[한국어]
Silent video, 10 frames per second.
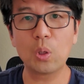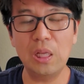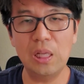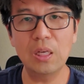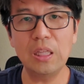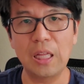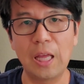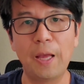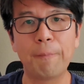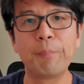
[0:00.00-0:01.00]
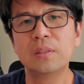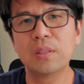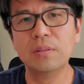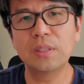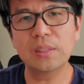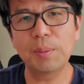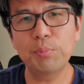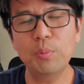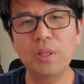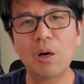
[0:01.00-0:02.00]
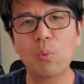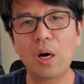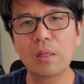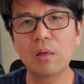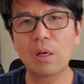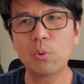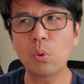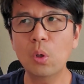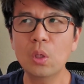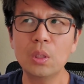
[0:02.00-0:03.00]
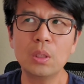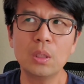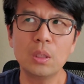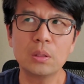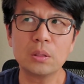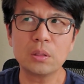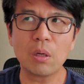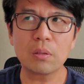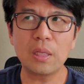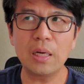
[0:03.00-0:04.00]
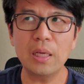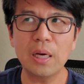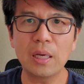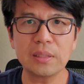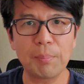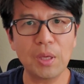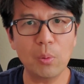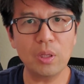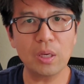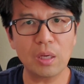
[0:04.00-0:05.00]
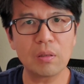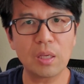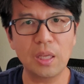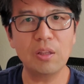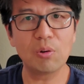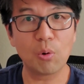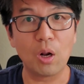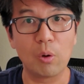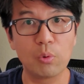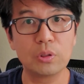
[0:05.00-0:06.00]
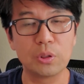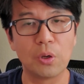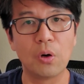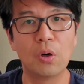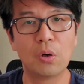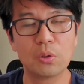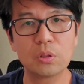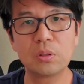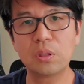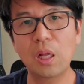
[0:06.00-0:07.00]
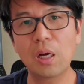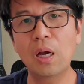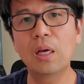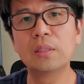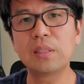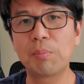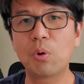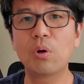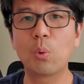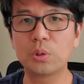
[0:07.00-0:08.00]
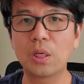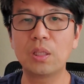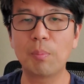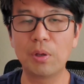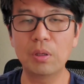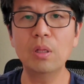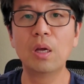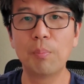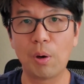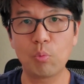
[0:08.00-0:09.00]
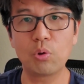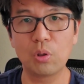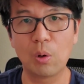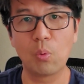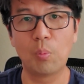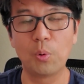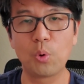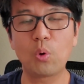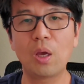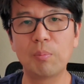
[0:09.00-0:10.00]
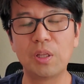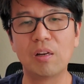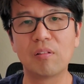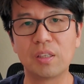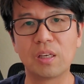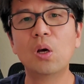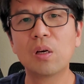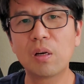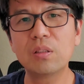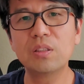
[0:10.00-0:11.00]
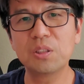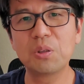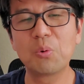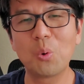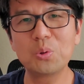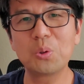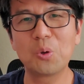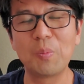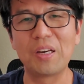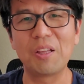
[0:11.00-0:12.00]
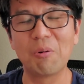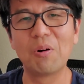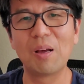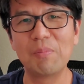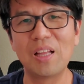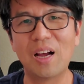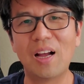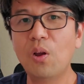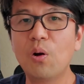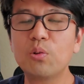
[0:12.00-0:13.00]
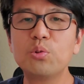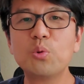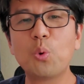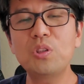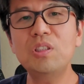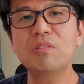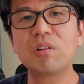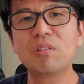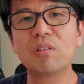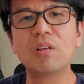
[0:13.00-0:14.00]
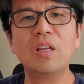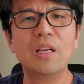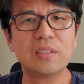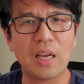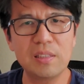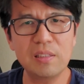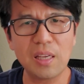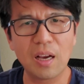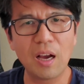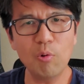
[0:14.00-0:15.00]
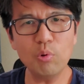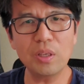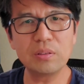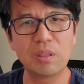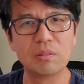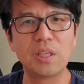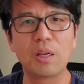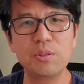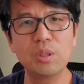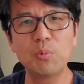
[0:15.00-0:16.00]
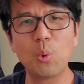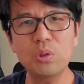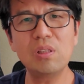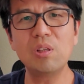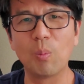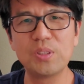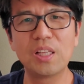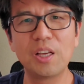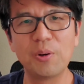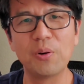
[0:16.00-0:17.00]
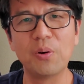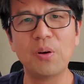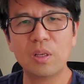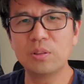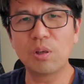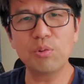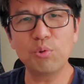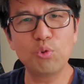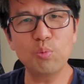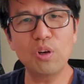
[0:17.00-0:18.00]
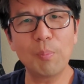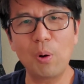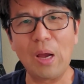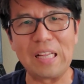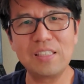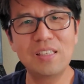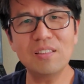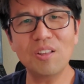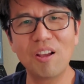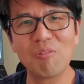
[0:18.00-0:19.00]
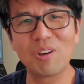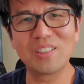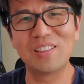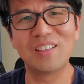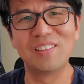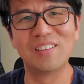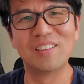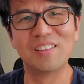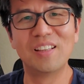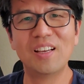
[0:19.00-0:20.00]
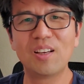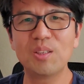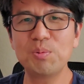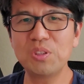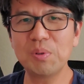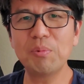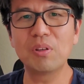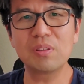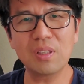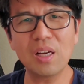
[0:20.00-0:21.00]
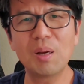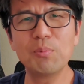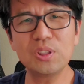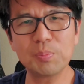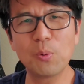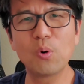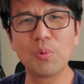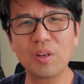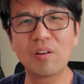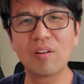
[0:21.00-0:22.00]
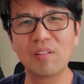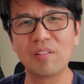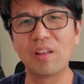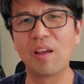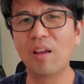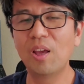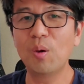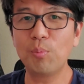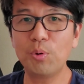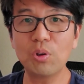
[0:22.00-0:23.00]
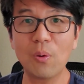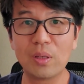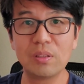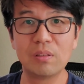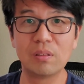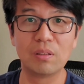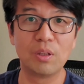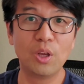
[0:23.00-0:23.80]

1년인데 전자제품이라고 하더라도 석 달인가 3개월인가 그렇게 돼 있는 걸로 알고 있어요. 그래서 쓰다가 3개월에 고장이 나면은 바꾸기도 하고 이렇게 하면 되는 거니까. 그래서 이제 저는 코스코를 많이 이용을 합니다. 코스코 고치는 거는 사실 제가 한국에 있을 때는 제가 직접 뭐 고칠 일이 없잖아요. 저는 유튜브랑 별로 안 친했어요 한국에 살 때는. 그냥 심심하면 어쩌다가 한 번씩 보고 뭐 이런 거였는데 미국에 와서는